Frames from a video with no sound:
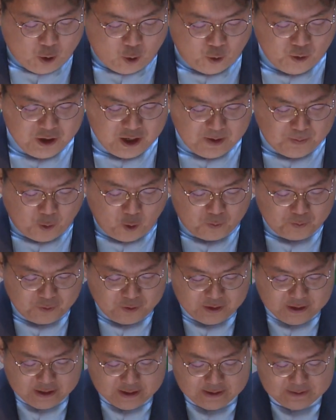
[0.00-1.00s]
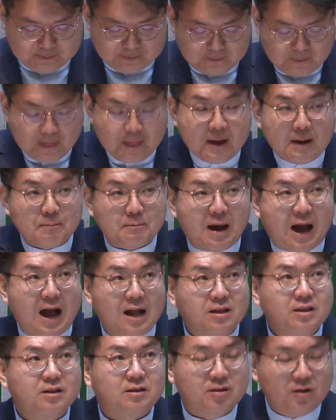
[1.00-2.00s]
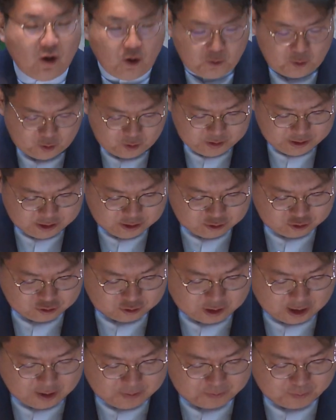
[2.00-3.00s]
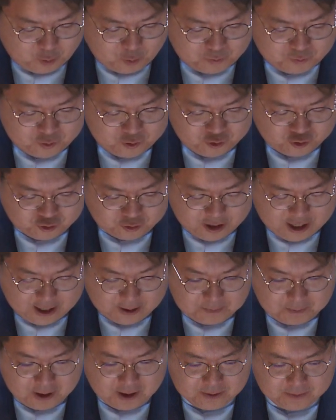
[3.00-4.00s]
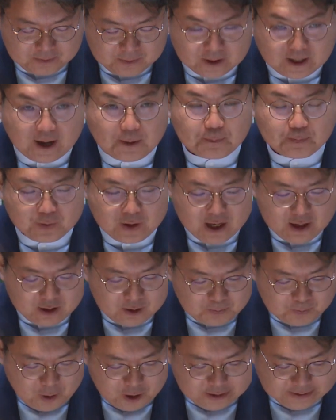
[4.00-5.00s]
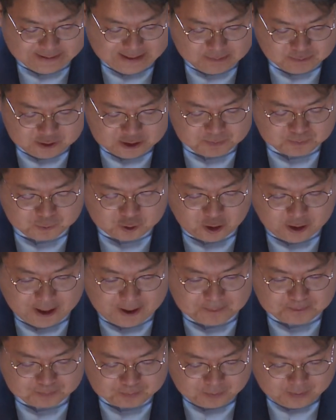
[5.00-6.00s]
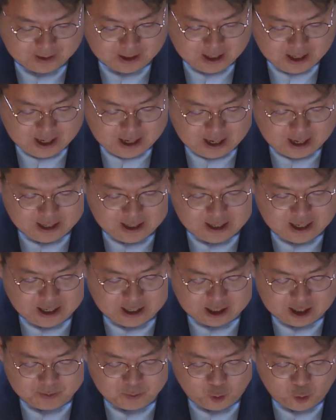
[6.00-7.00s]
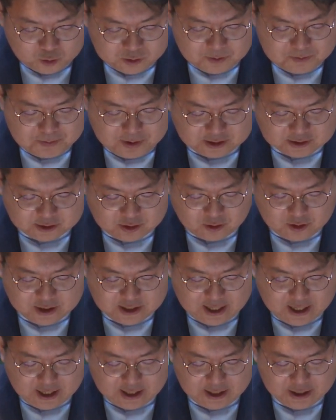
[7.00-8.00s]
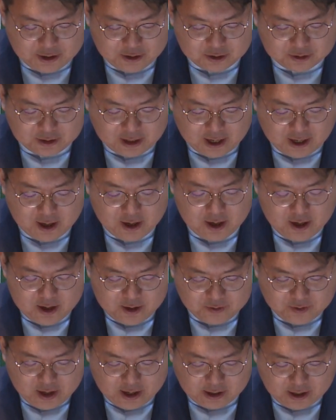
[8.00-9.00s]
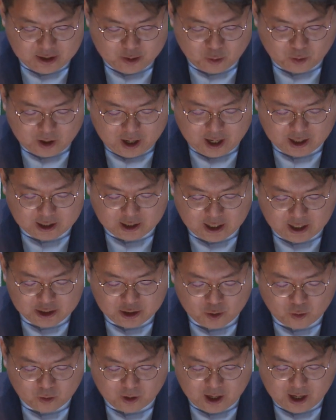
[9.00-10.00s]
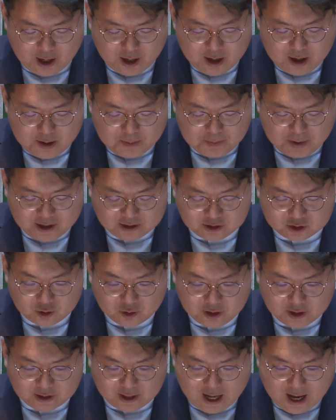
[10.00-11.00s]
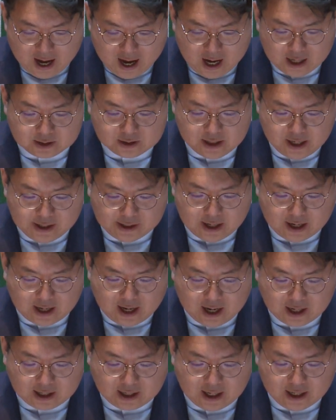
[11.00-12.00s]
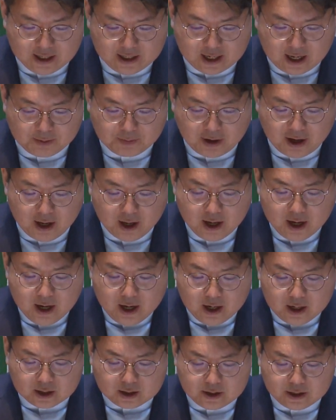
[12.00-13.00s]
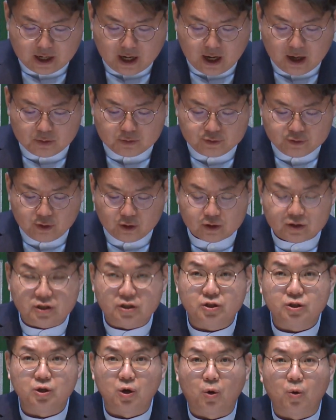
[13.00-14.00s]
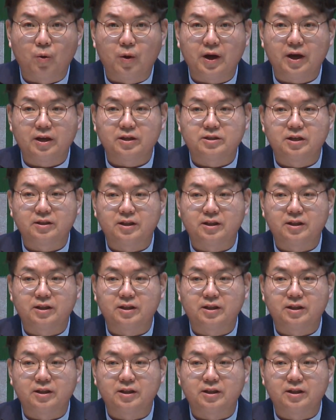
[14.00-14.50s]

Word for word: 오늘 본문은 많이 들어본 익숙한 본문 중에 하나입니다. 특별히 30절에 엘리야가 모든 백성을 향하여 이르되 내게로 가까이 오라 백성이 다 그에게 가까이 가매 그가 무너진 여호와의